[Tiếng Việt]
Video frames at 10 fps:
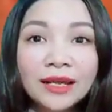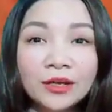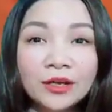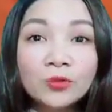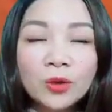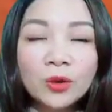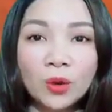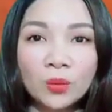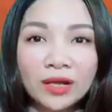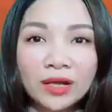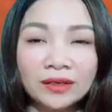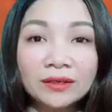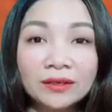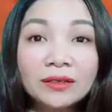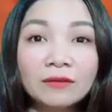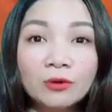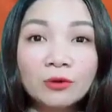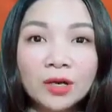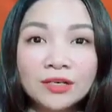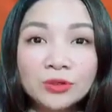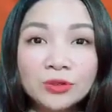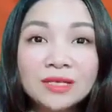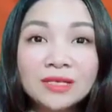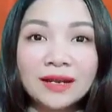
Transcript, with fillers: thì cũng không có quyền được vô cớ chút